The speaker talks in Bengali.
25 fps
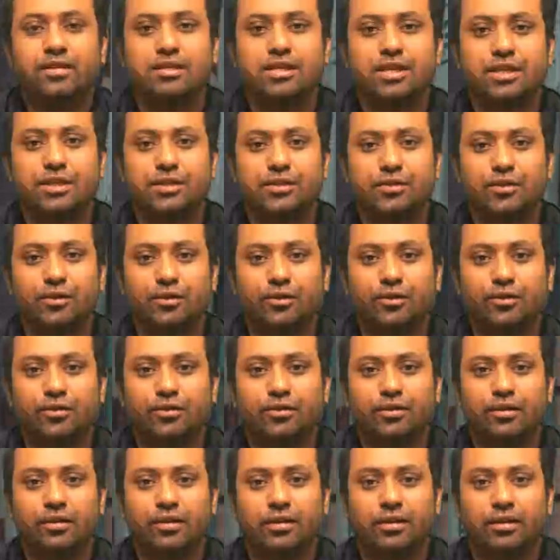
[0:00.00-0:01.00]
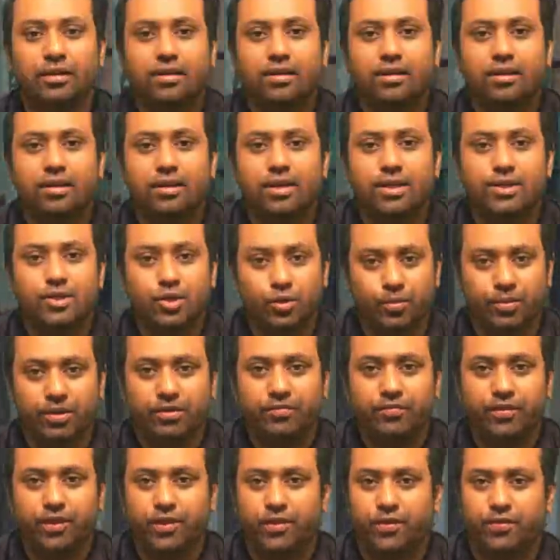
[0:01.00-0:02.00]
সেটি হলো
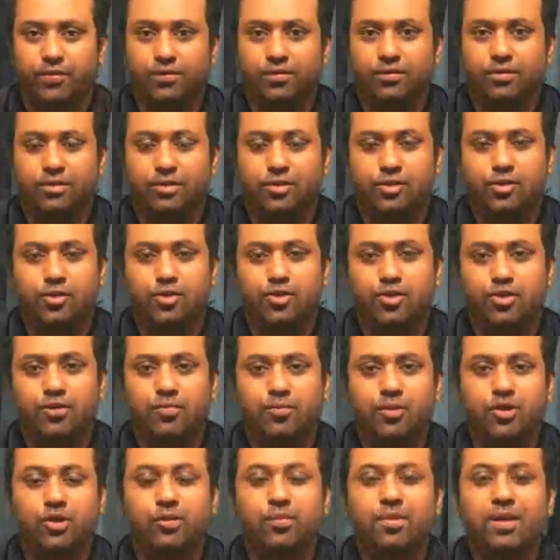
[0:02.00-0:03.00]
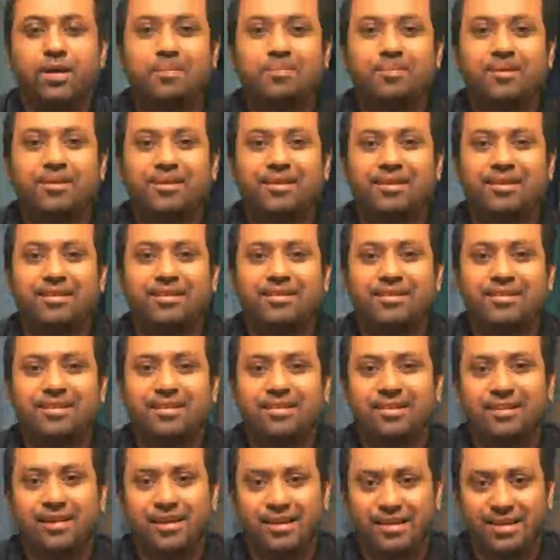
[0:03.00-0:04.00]
জমির ভিডিও সো দর্শক প্রথমে আপনারা
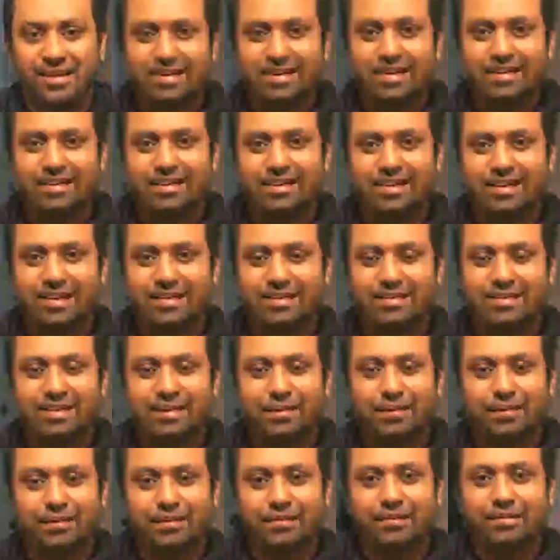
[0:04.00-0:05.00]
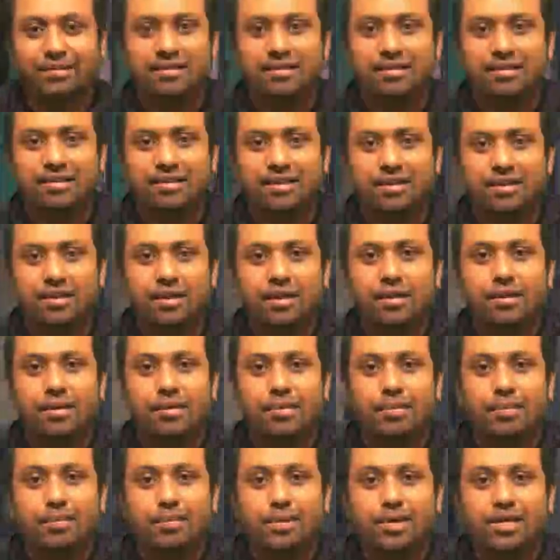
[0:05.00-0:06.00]
হেডিংটা দেখেছেন আমাদের
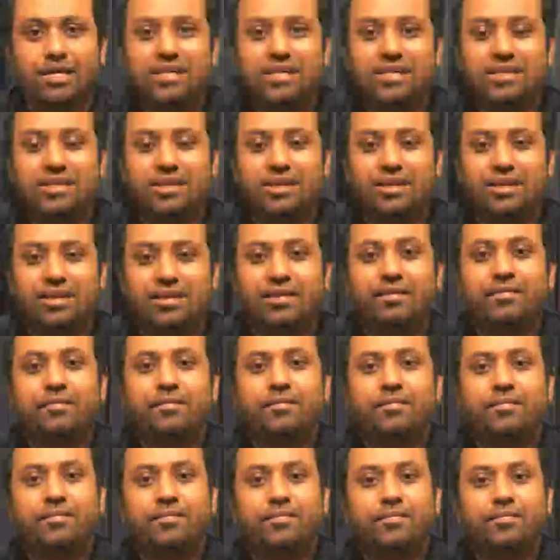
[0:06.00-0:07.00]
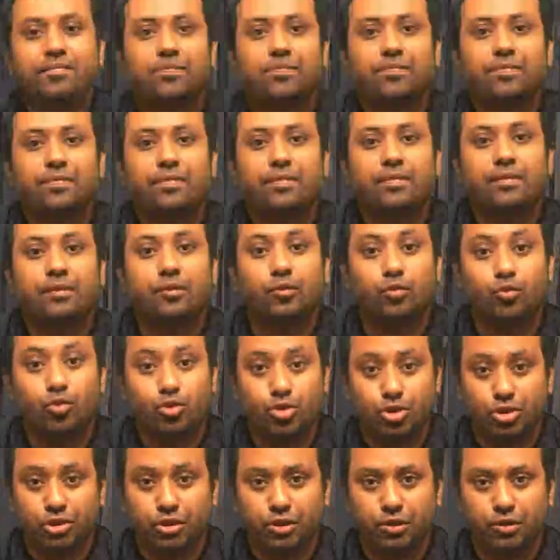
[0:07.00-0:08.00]
20 থেকে
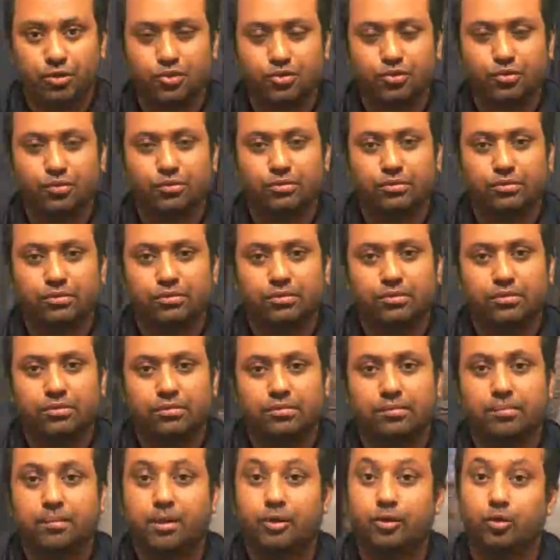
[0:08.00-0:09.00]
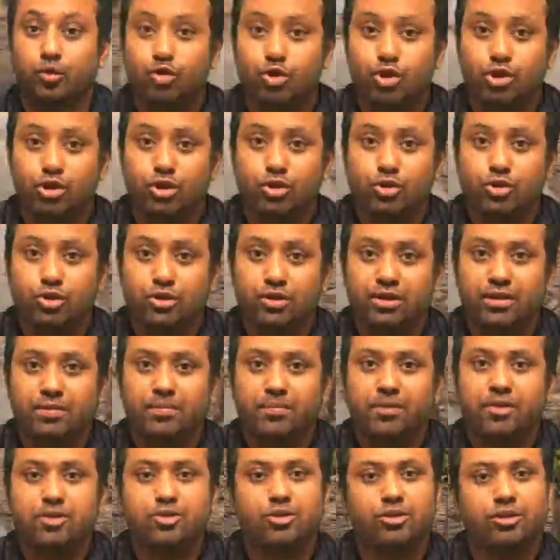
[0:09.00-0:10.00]
দুই শতাংশ বা দুই শতাংশ থেকে
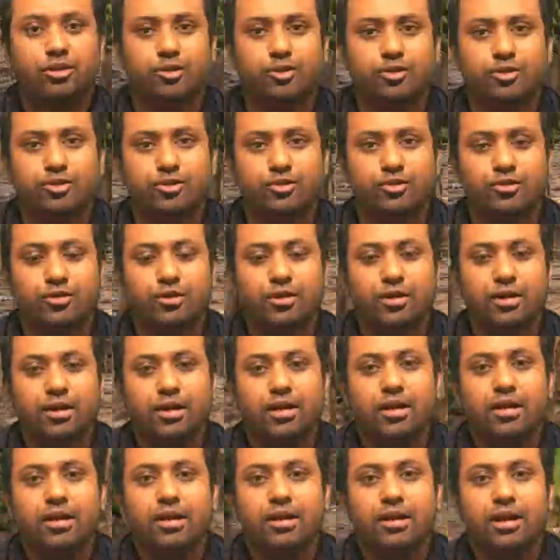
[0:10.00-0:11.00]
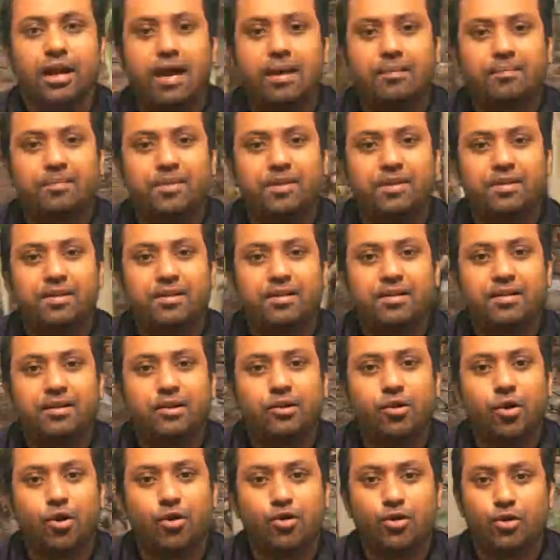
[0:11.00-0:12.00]
বিশ শতাংশ আপনারা
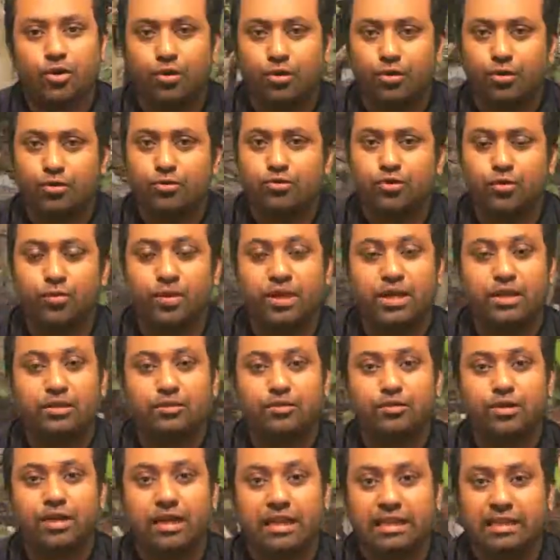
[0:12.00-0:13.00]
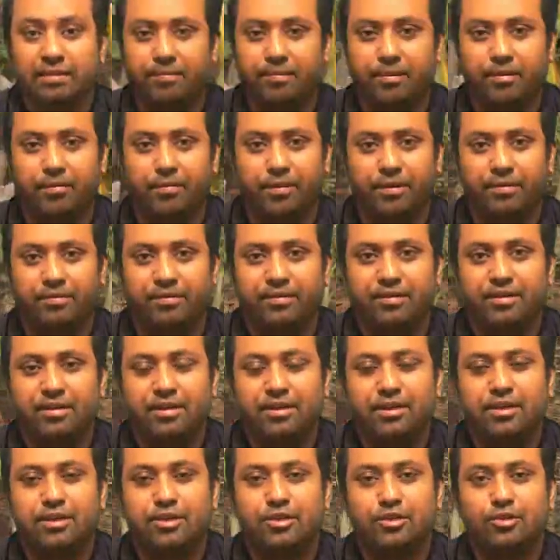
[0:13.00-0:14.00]
খণ্ড খণ্ড জমি কিন্তু কিনতে পারবেন
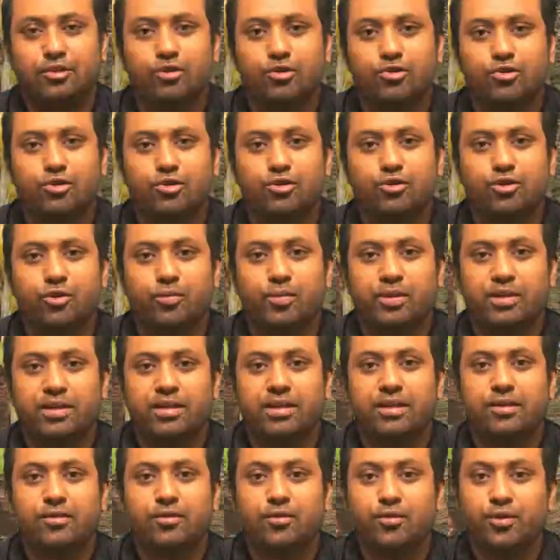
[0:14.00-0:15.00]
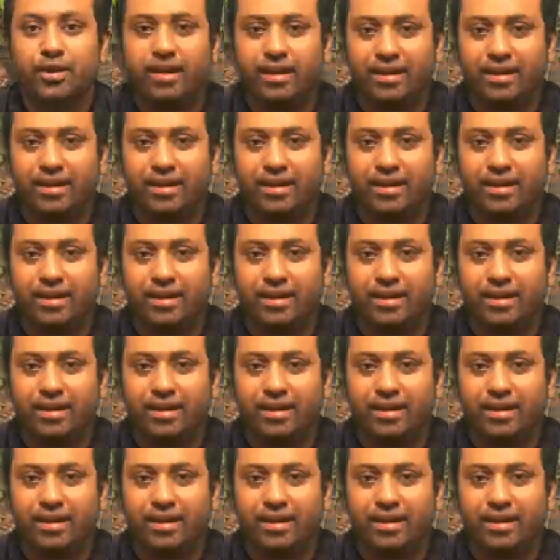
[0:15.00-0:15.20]
সো দর্শক জমিটি কোন